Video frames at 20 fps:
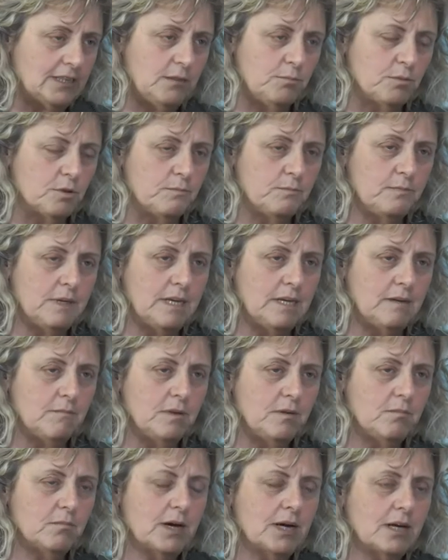di
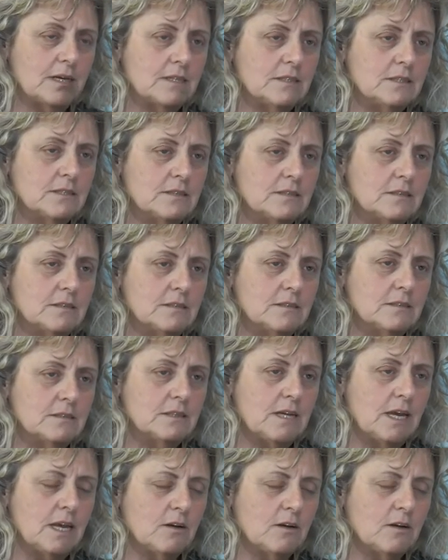problemi, ma eh,